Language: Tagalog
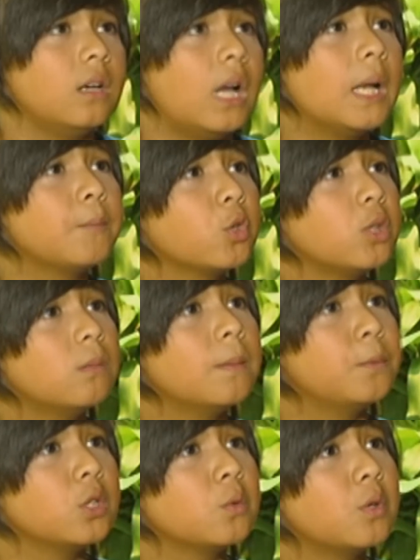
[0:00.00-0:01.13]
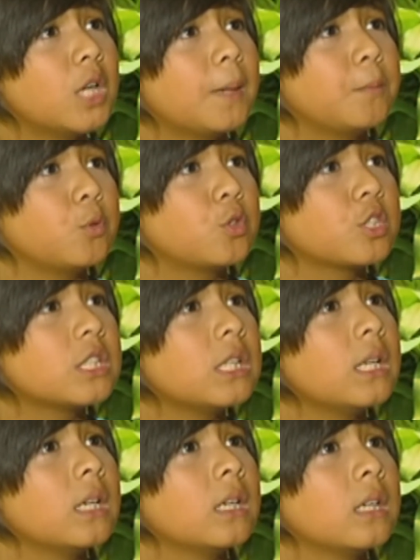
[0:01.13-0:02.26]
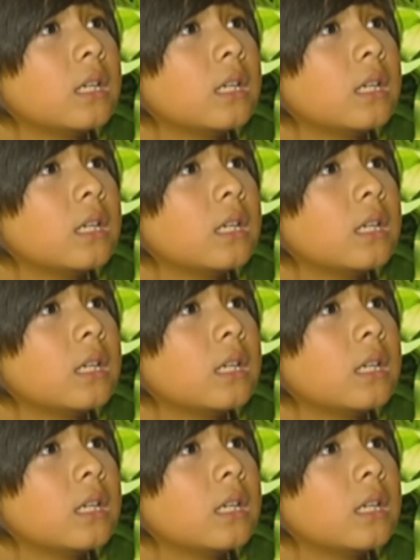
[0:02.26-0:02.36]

Alam ko naman po na wala po dyan sila eh.